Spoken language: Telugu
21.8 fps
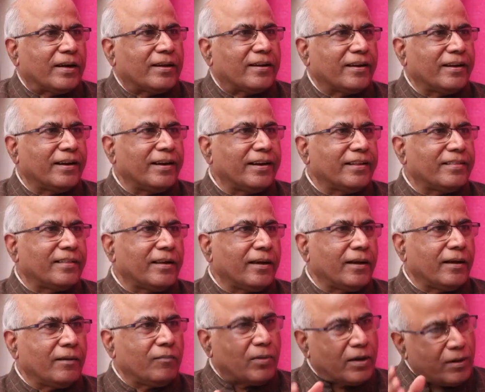పట్టం
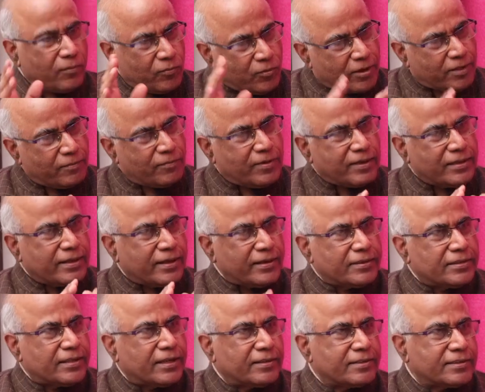కడితే మా ముఖ్యమంత్రి
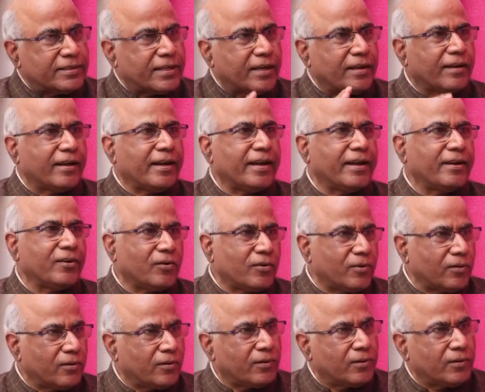జనసేన
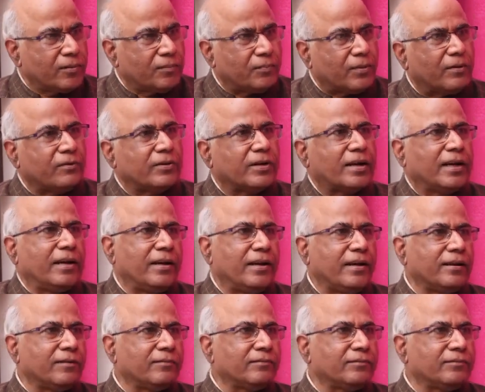నాయకుడు పవన్ కళ్యాణ్